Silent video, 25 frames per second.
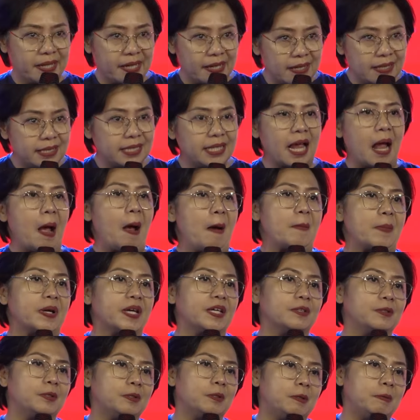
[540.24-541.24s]
bekerja
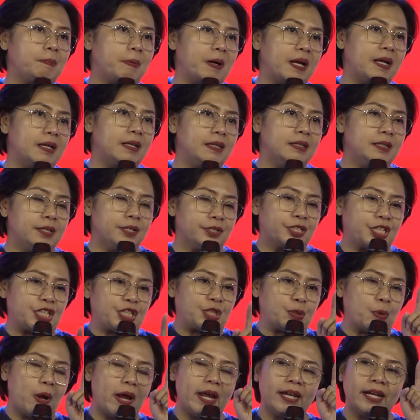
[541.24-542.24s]
begitu rupa
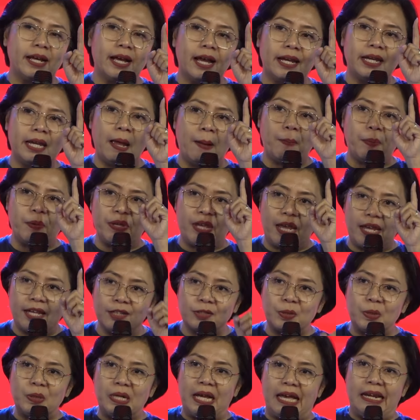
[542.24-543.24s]
sesuai dengan dia punya
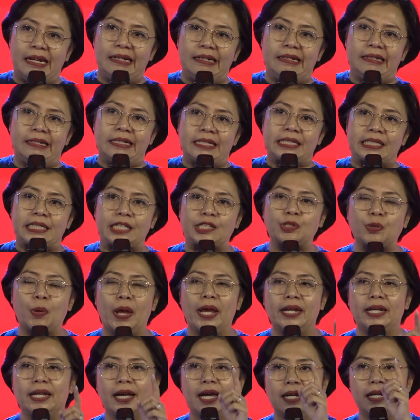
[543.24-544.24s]
hitungan,
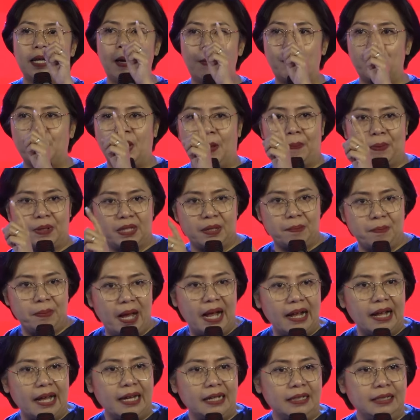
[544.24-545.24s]
sesuai dengan dia punya
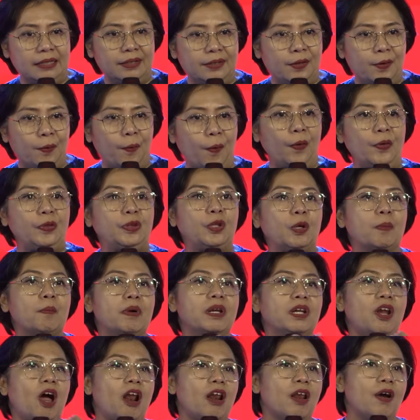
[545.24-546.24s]
pertimbangan untuk
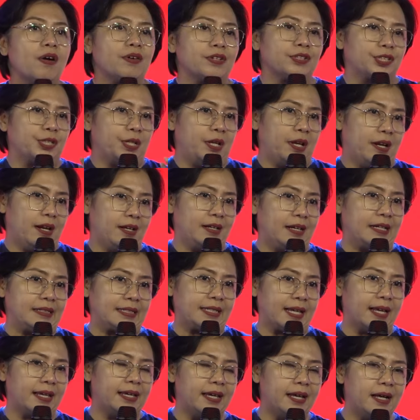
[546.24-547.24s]
menolong saudara dan
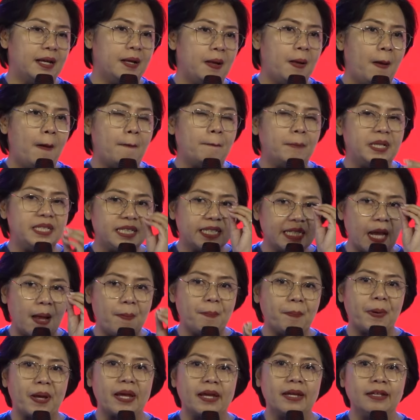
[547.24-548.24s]
saya
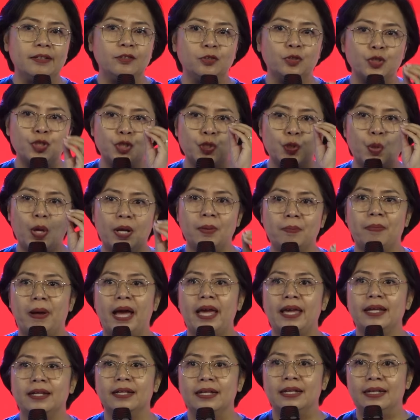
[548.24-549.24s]
mencapai tujuan
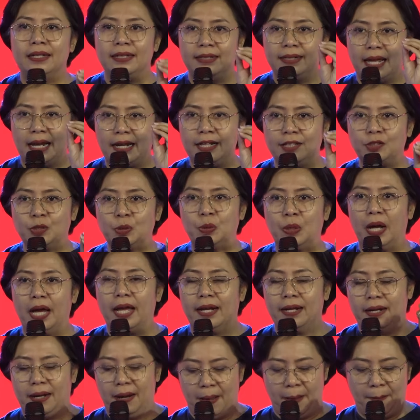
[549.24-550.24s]
baik dari
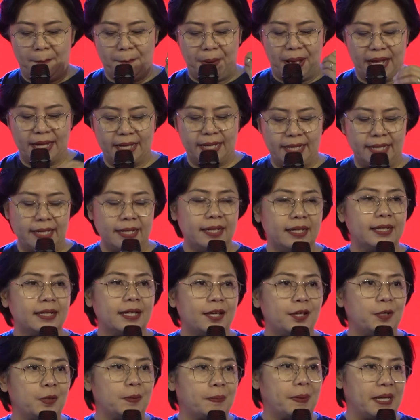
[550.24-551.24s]
Tuhan bagi
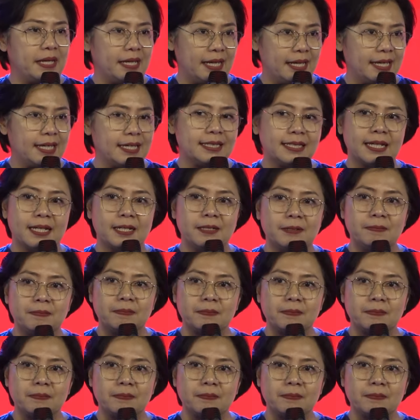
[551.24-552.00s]
kehidupannya kita.